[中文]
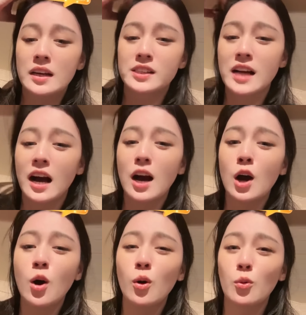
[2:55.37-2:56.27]
然
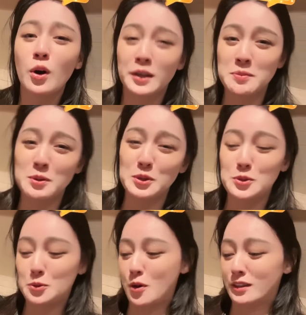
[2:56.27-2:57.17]
后我跟你们
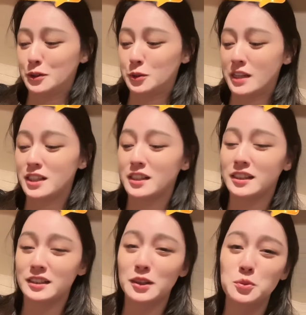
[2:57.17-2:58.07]
说，就在这
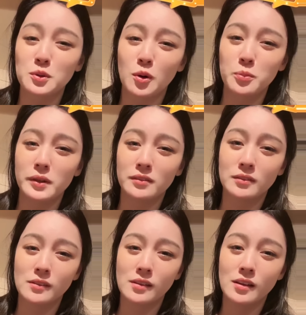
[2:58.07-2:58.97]
里，这个芋头饼
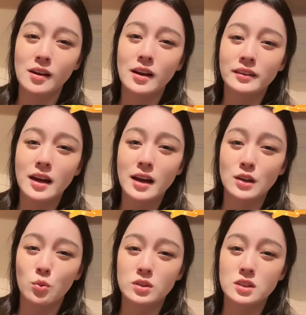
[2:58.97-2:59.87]
太
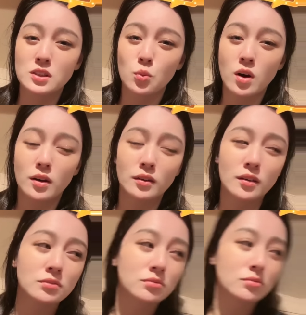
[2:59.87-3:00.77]
让我失望了。